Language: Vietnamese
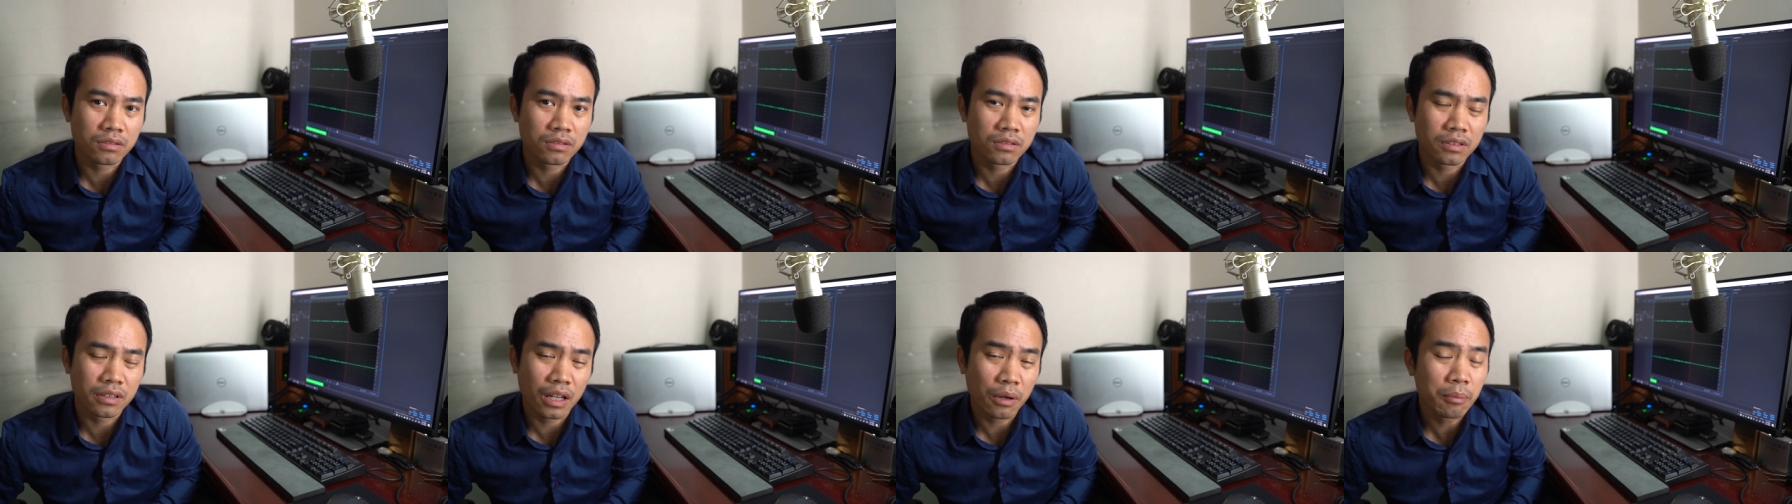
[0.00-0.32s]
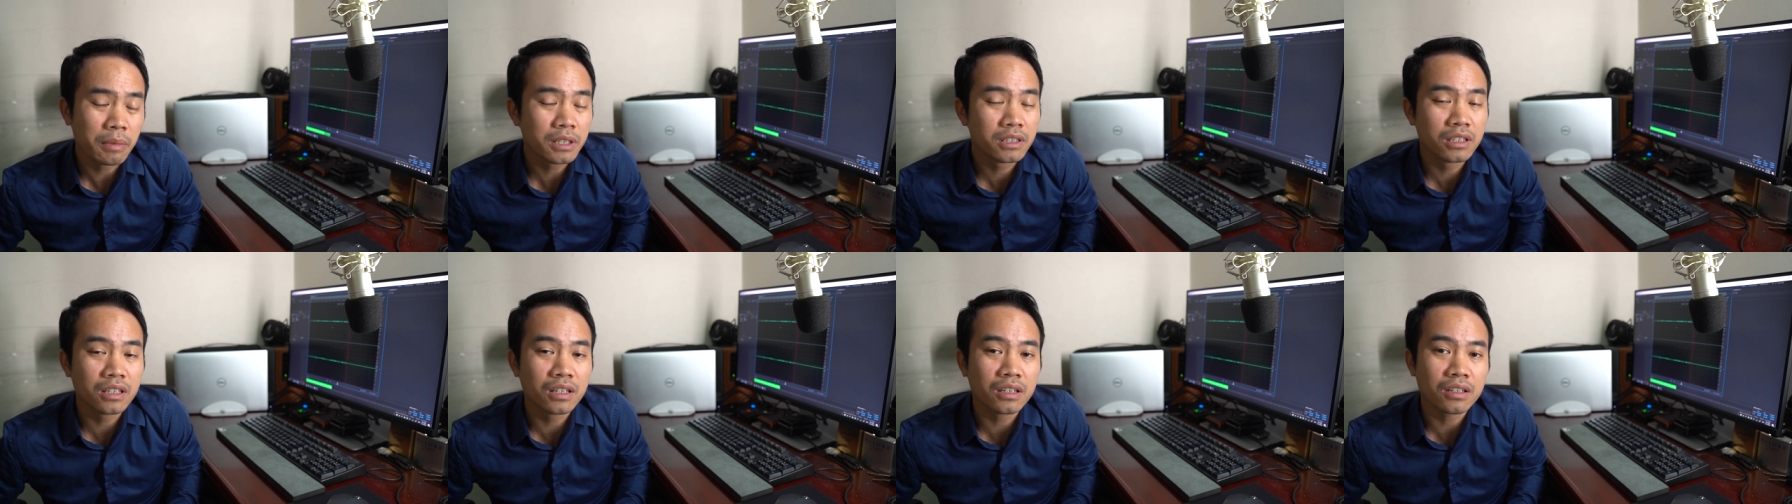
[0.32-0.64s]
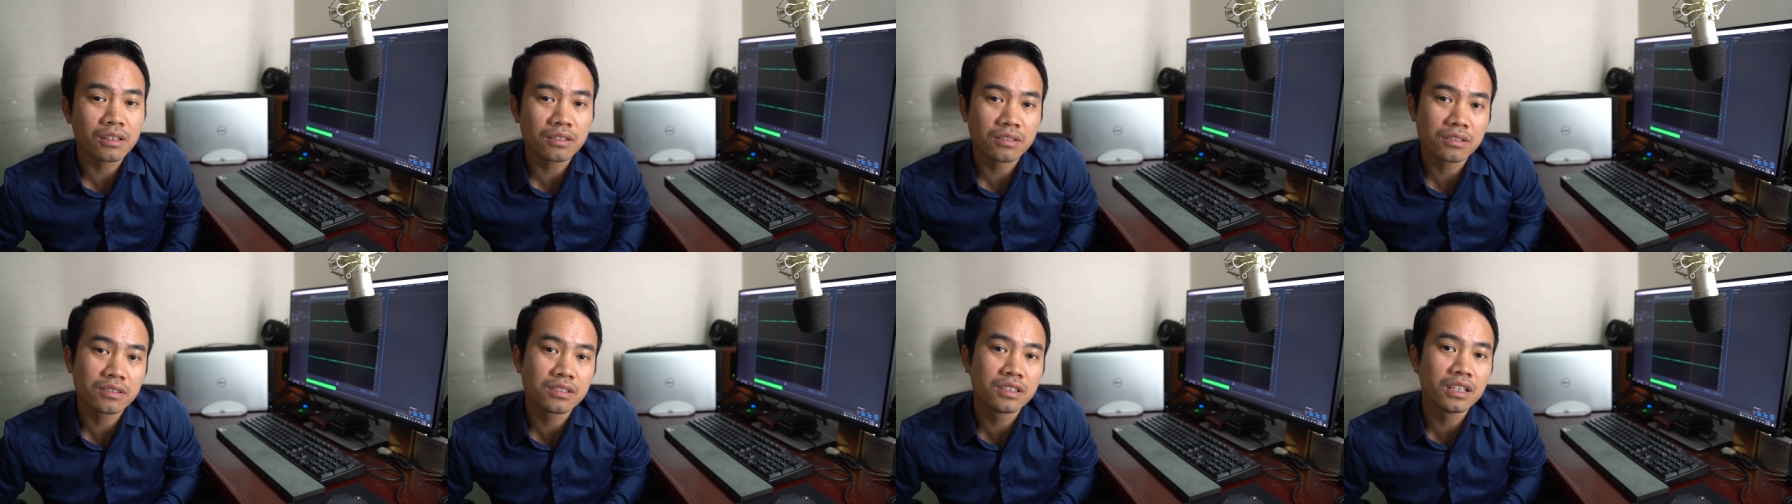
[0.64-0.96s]
nếu mà chưa
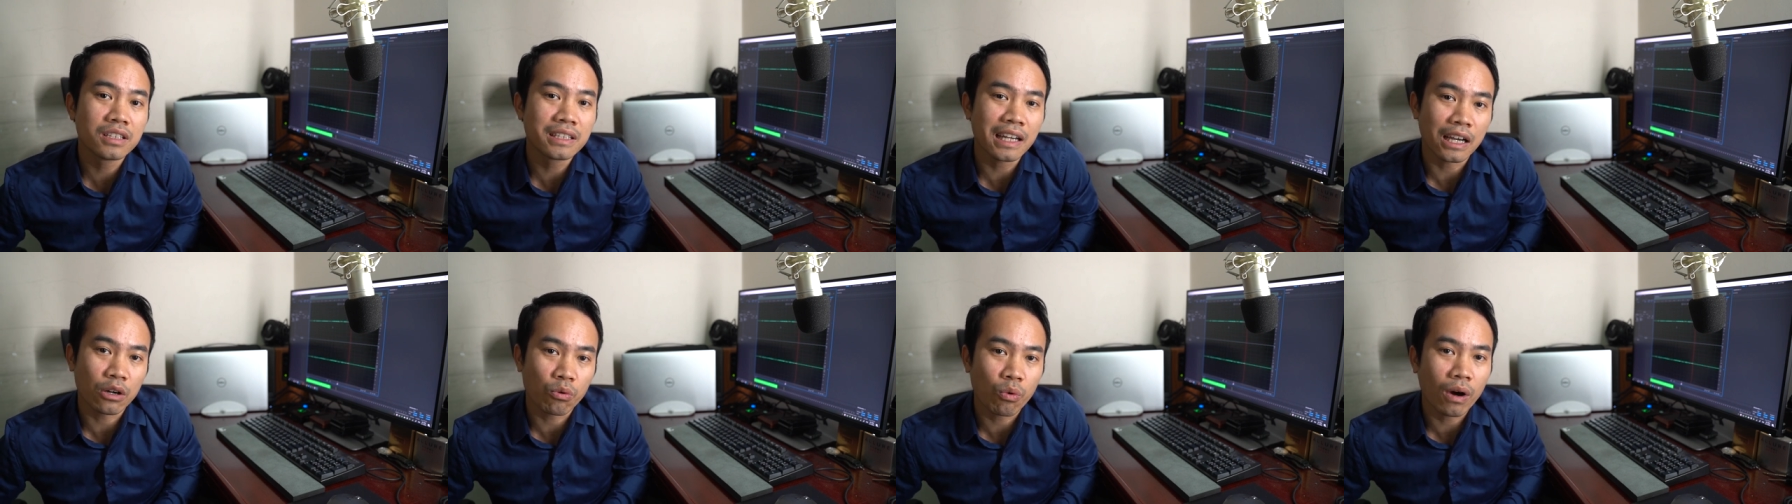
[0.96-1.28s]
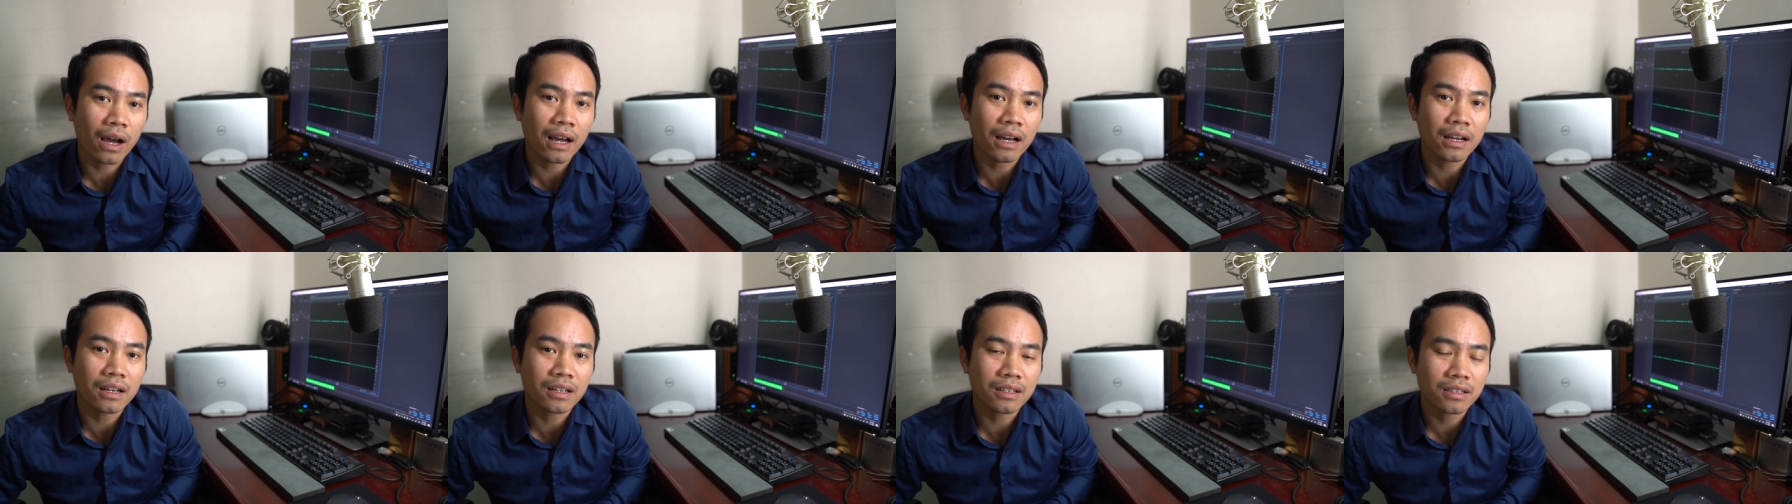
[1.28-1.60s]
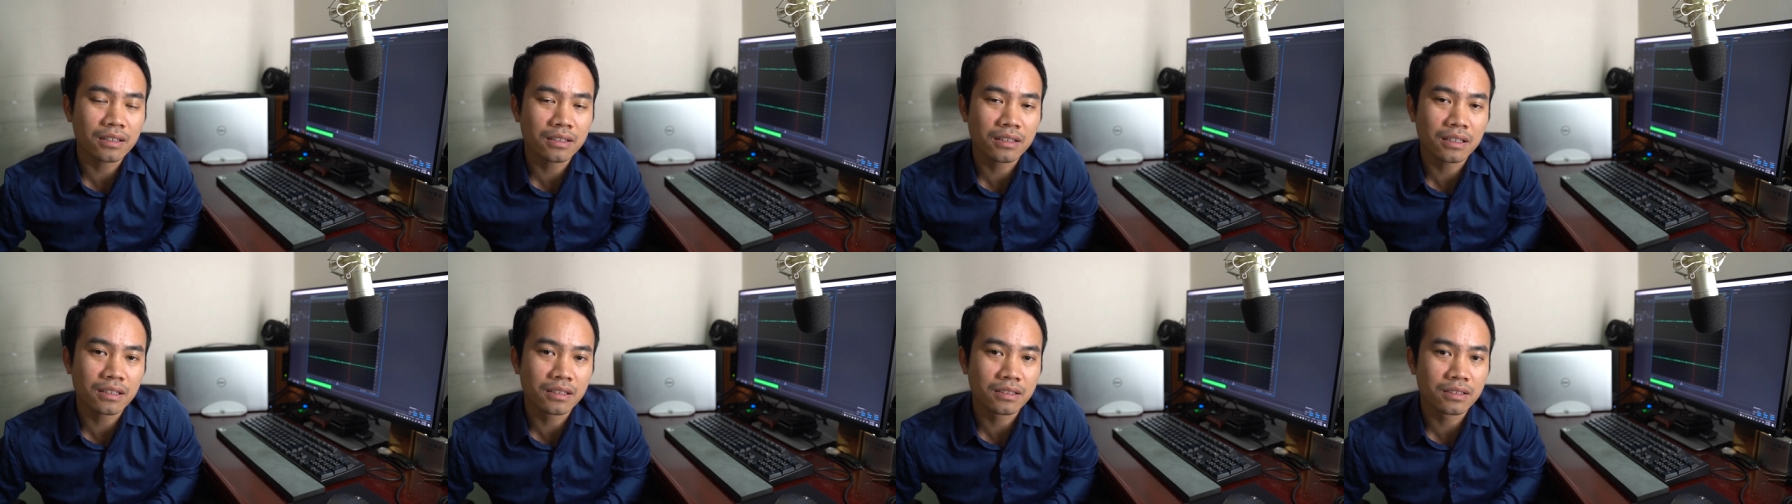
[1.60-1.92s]
chưa trải qua
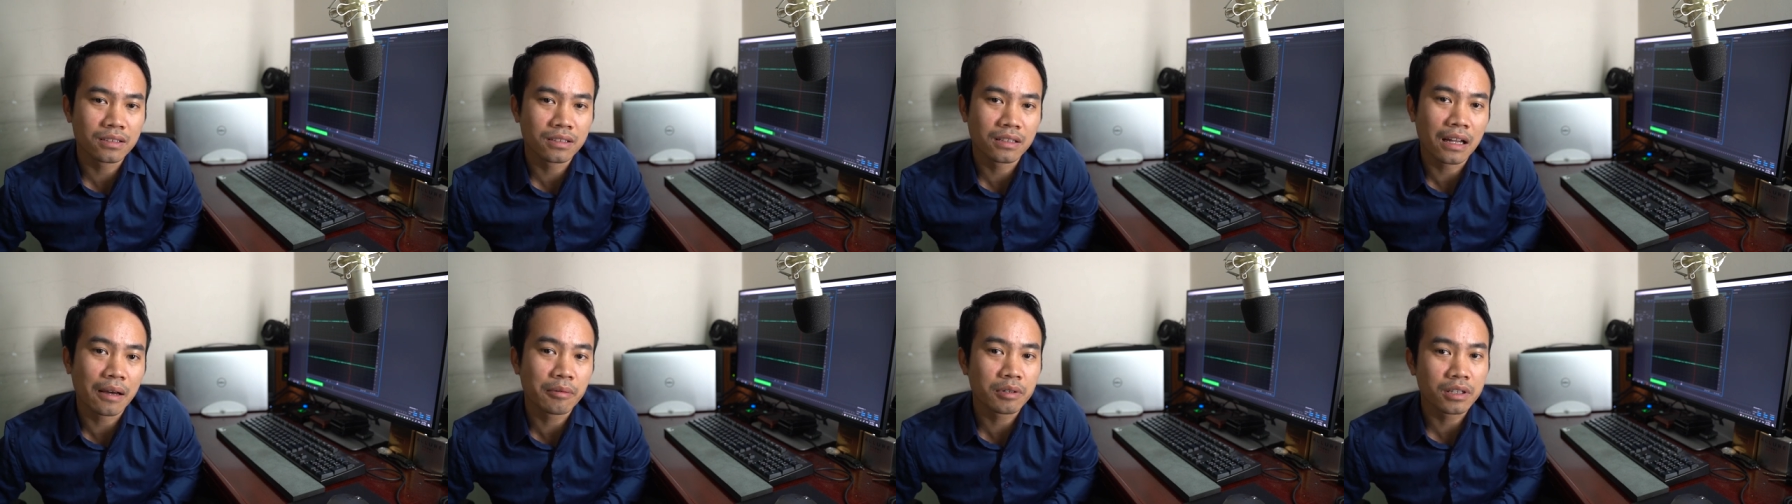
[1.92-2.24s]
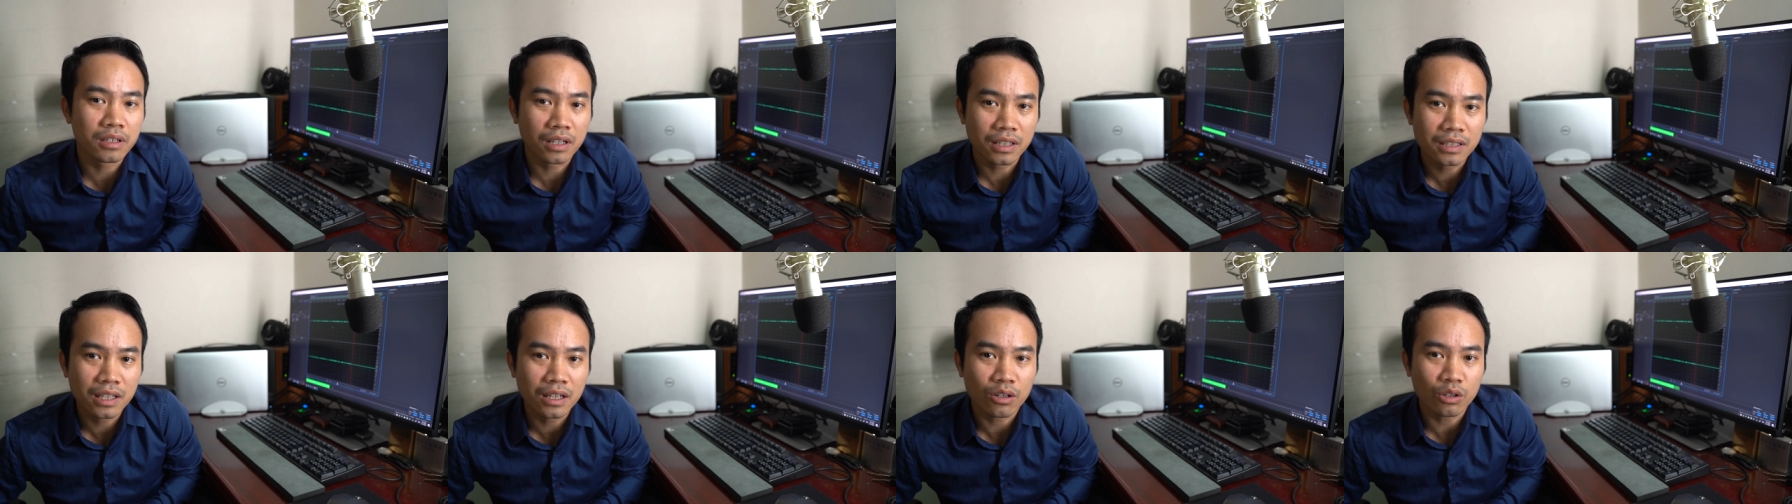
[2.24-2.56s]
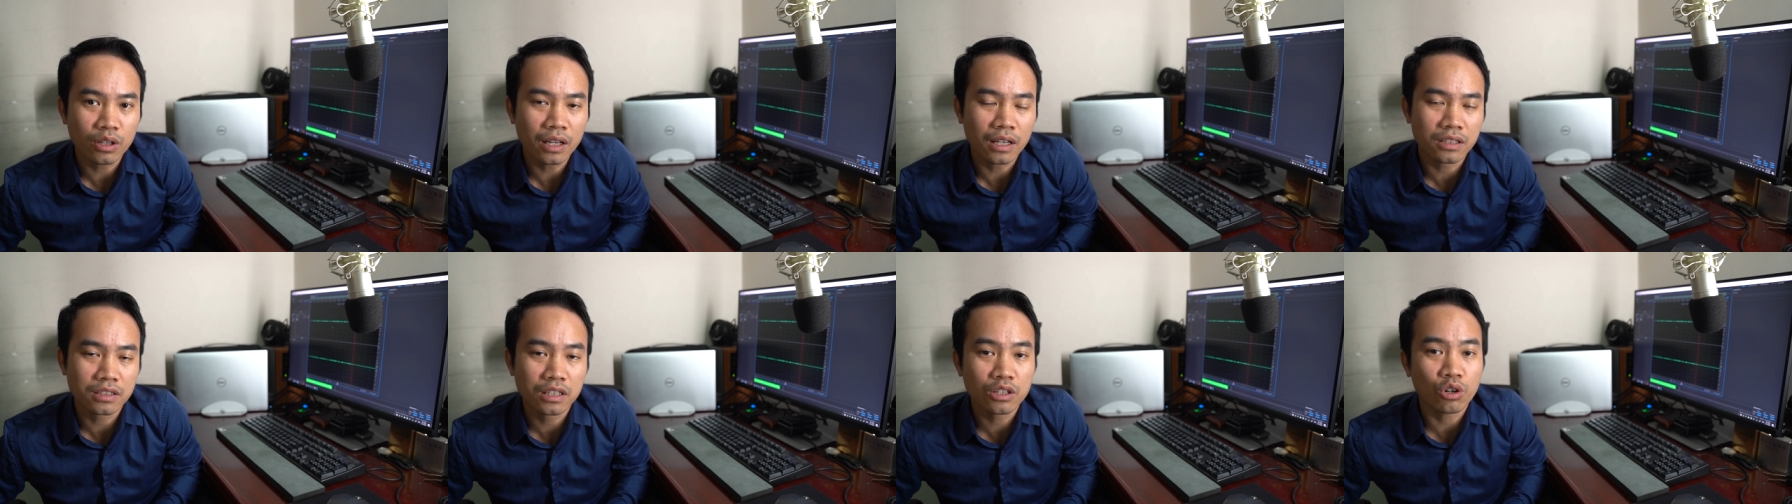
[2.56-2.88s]
đám cưới thì có
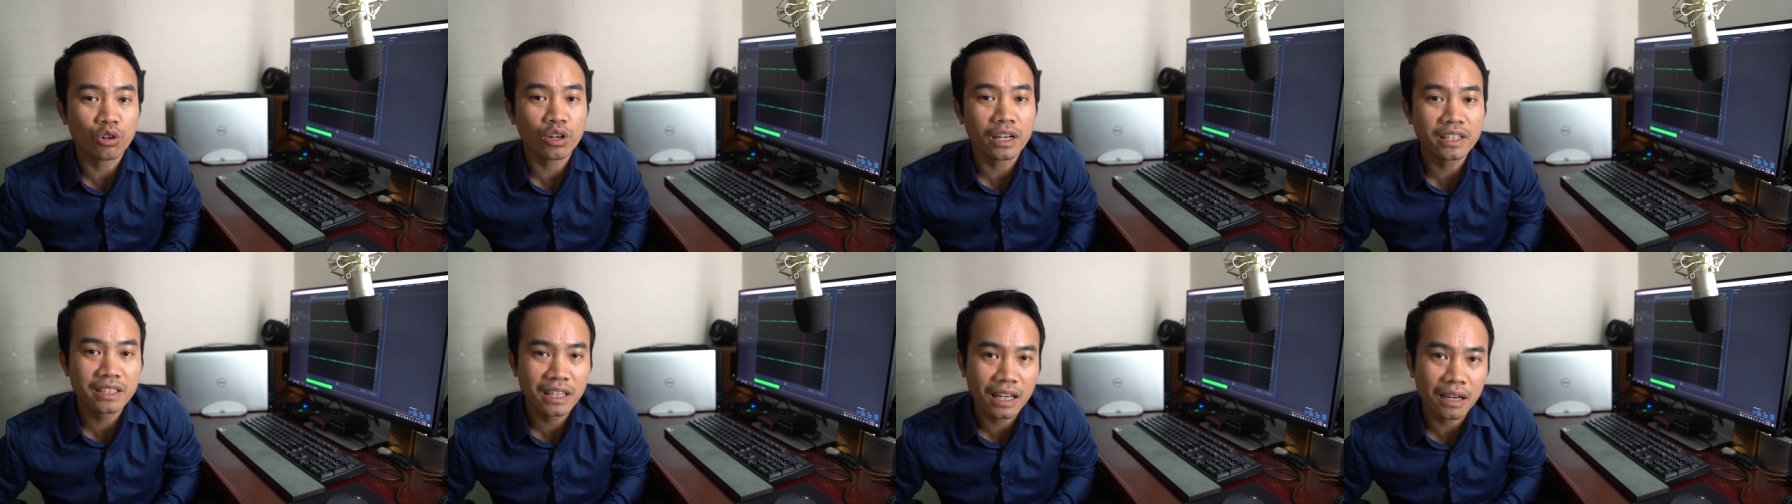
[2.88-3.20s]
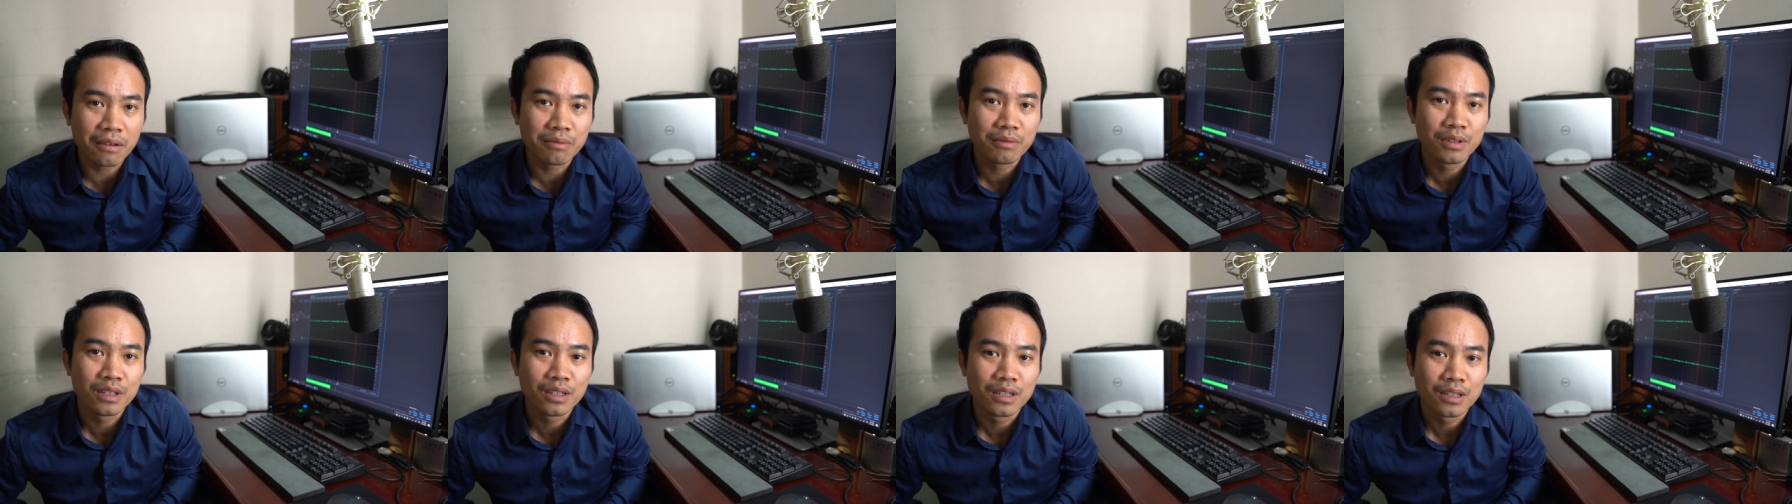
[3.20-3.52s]
thể chưa có kinh nghiệm